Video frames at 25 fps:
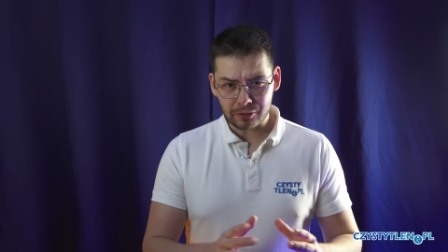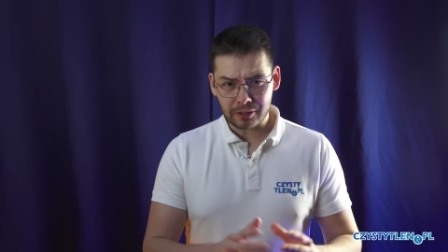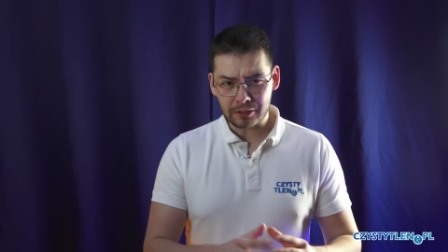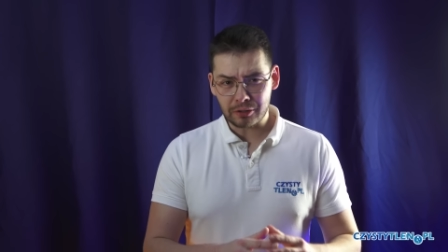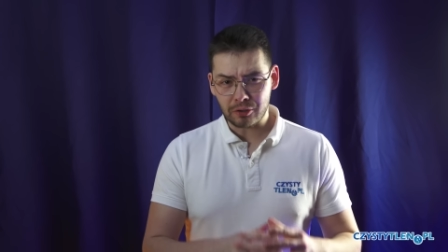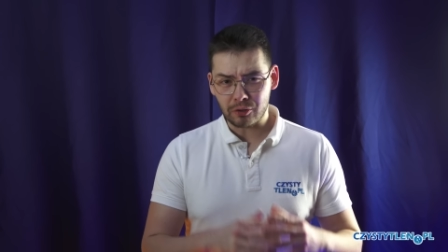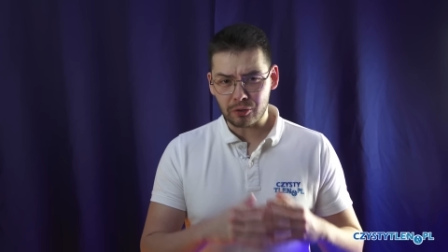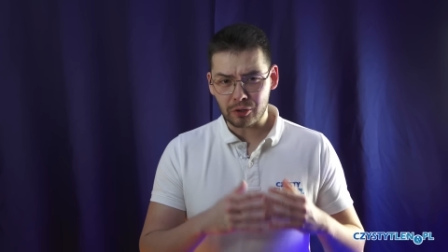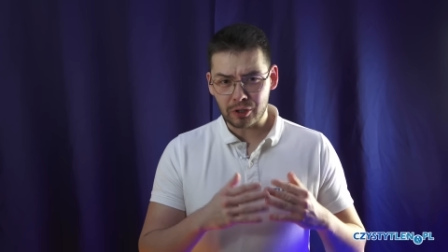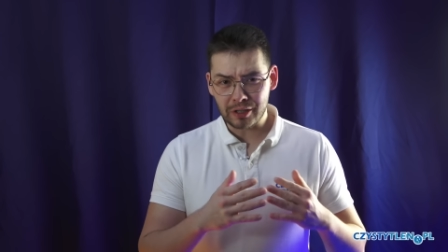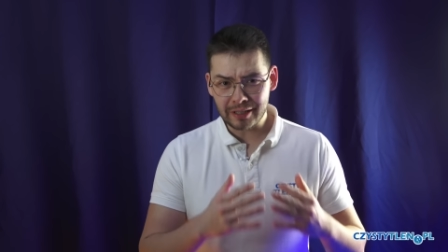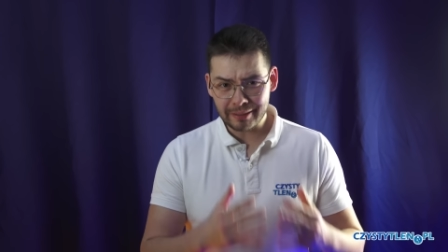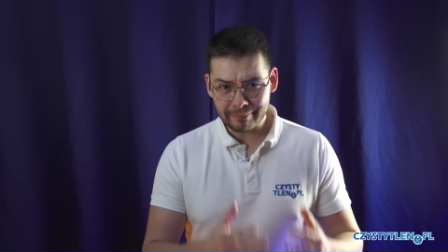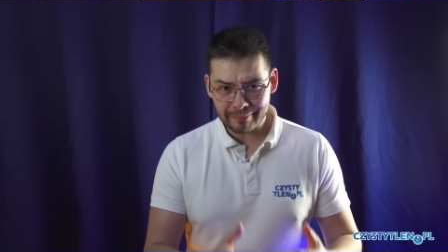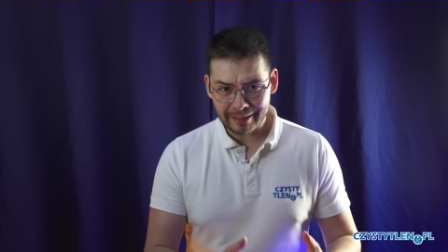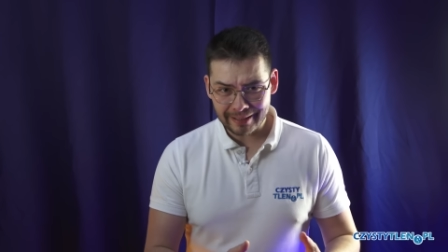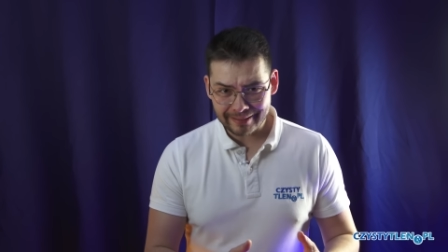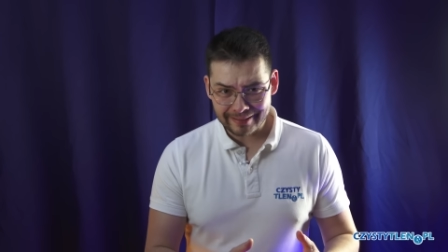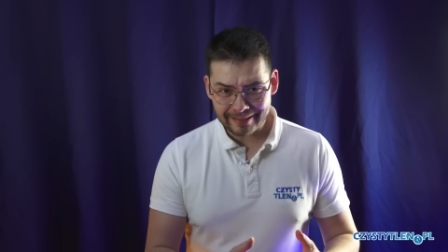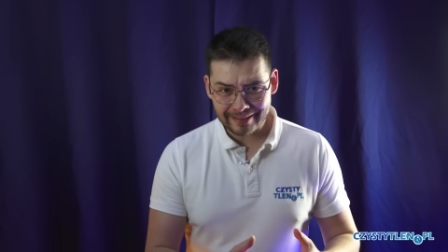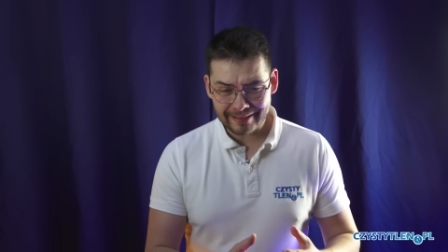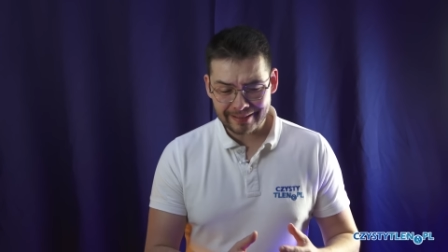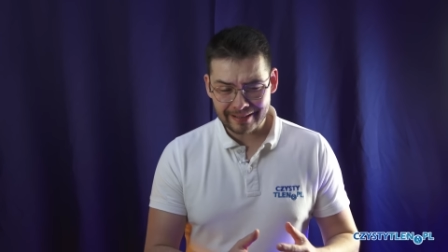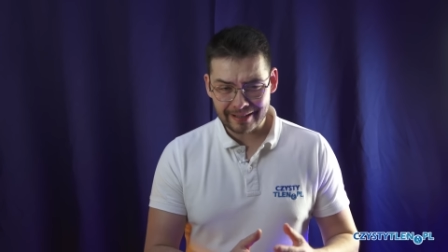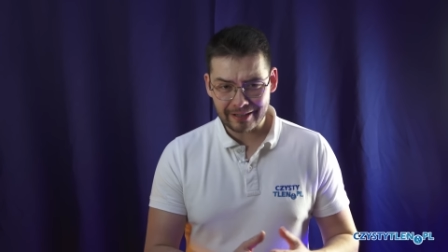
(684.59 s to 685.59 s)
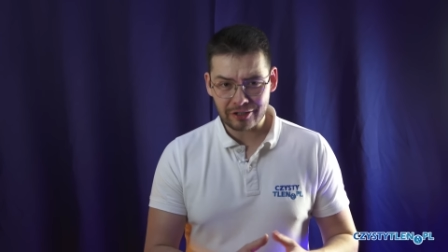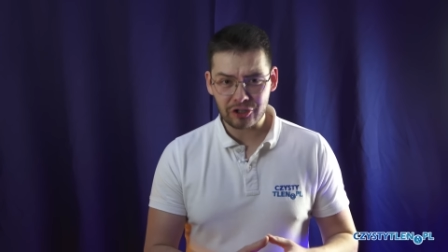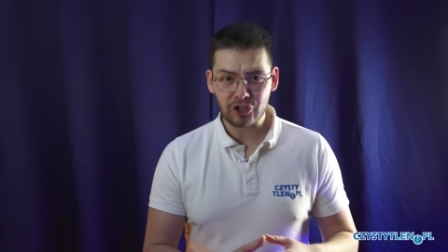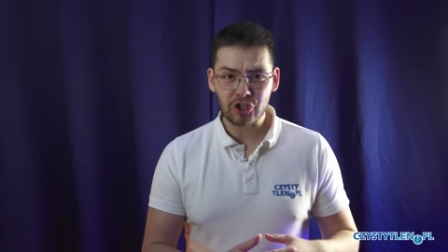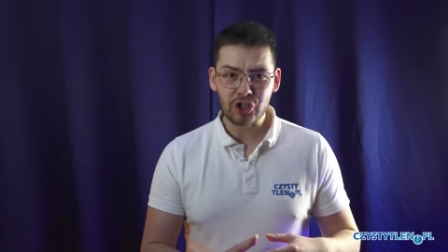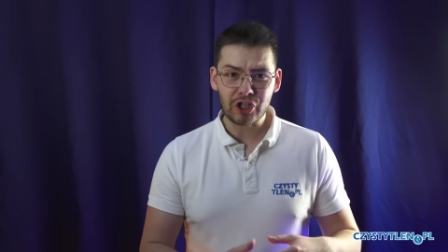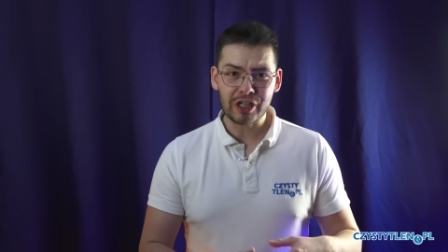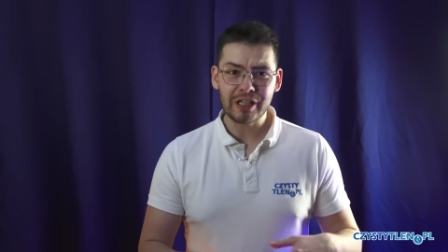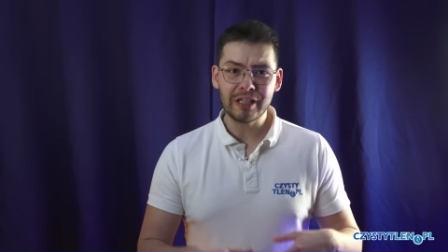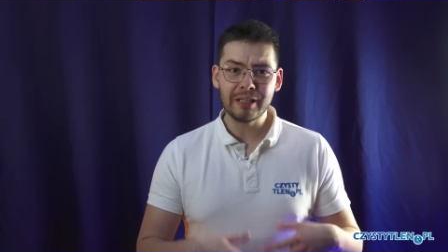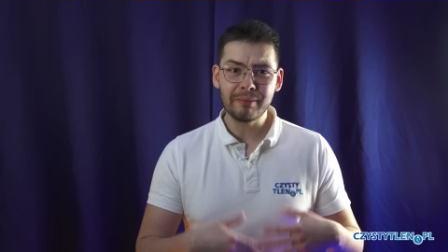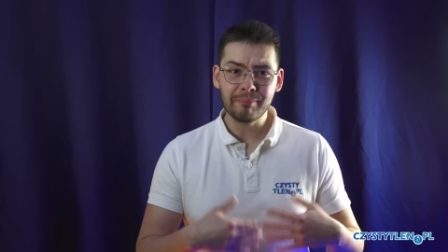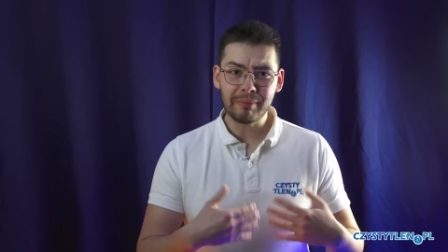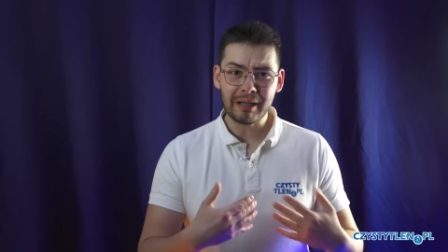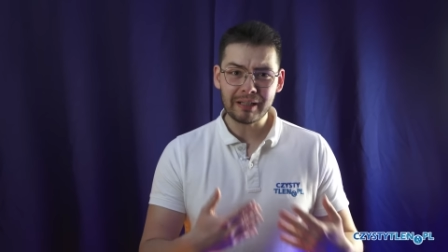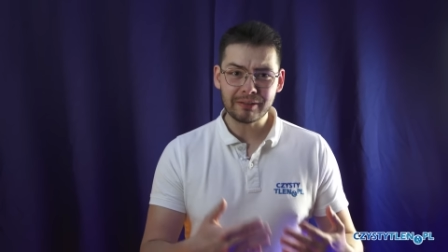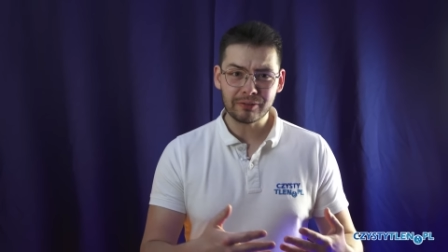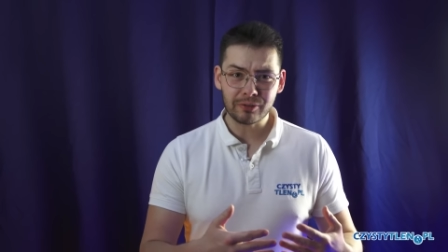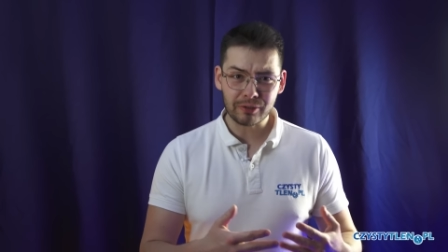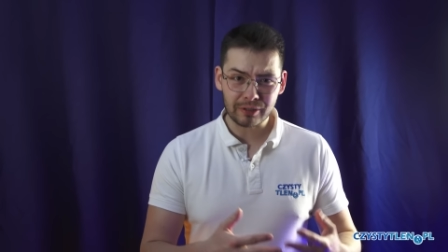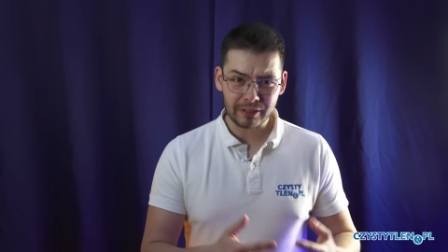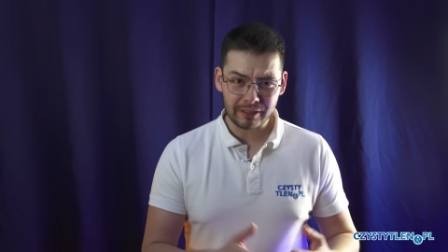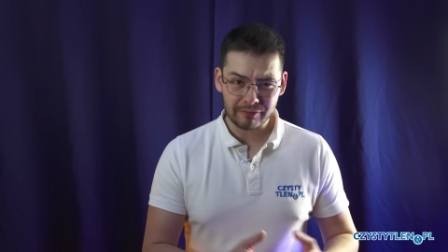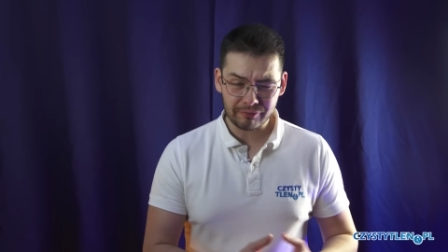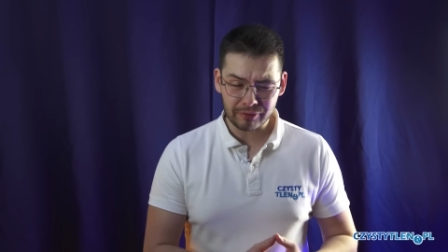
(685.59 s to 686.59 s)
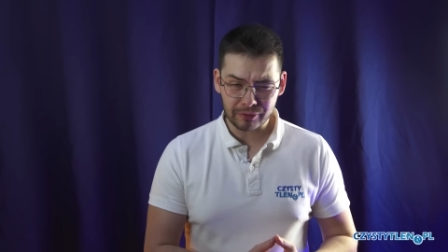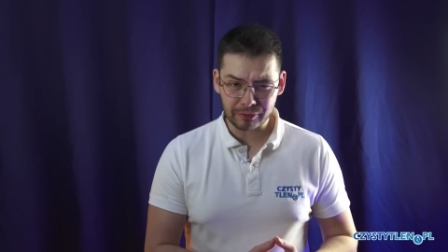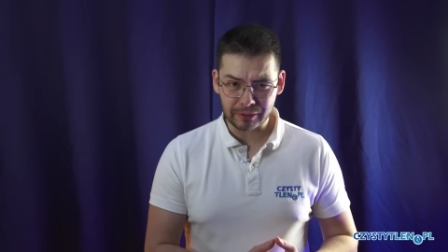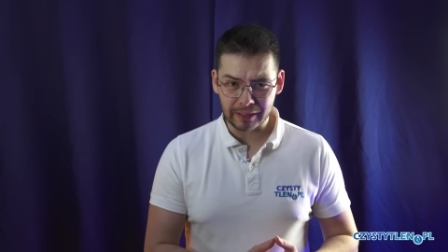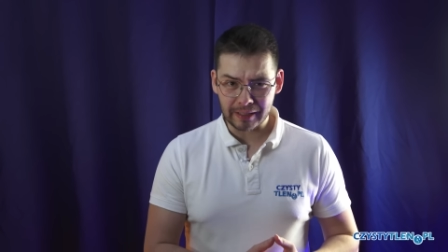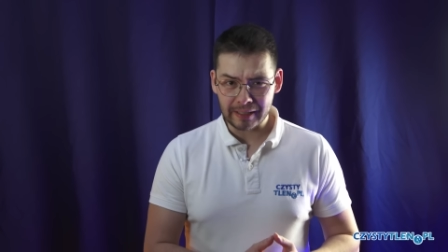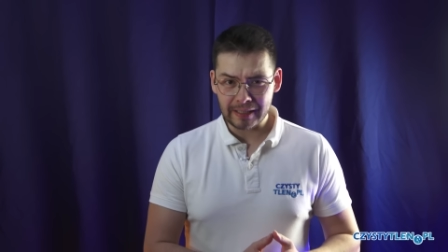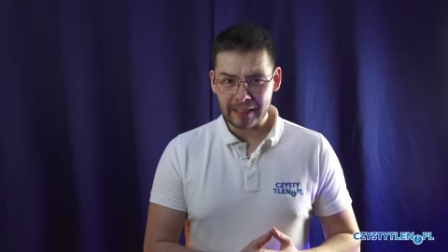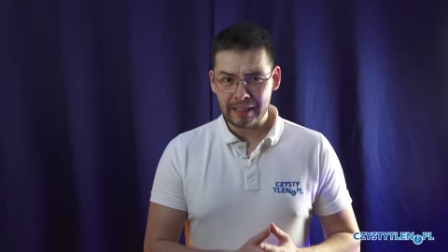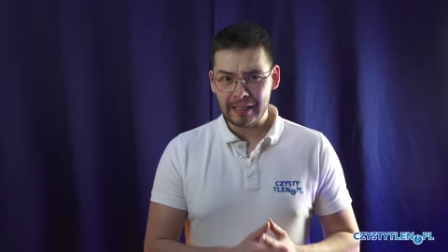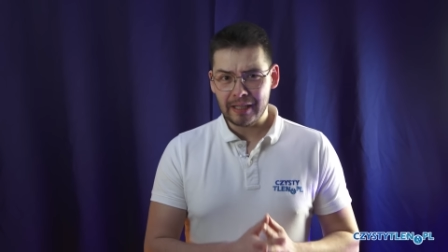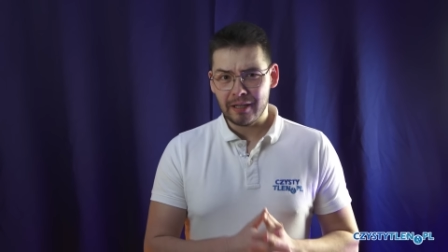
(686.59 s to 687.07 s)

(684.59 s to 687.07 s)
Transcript: tylko klimatyzer czy klimator na wodę.